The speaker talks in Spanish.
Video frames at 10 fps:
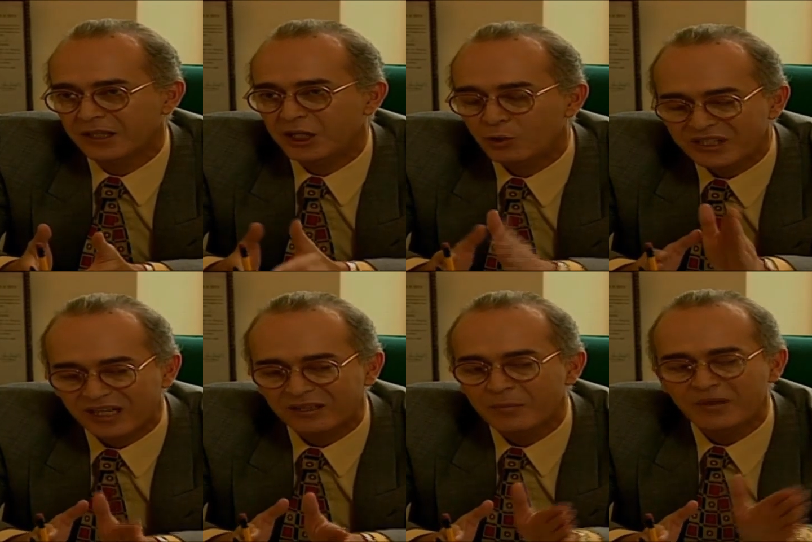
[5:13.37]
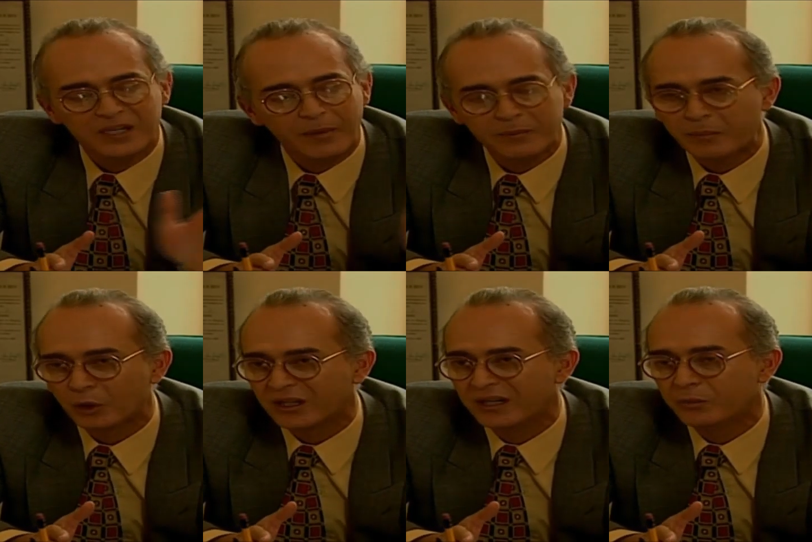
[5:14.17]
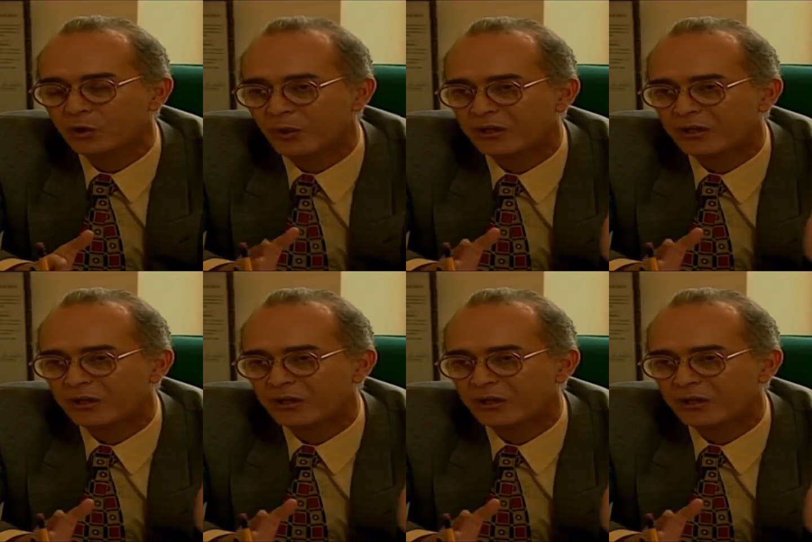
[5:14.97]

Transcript: Y no escatime en llamarme por teléfono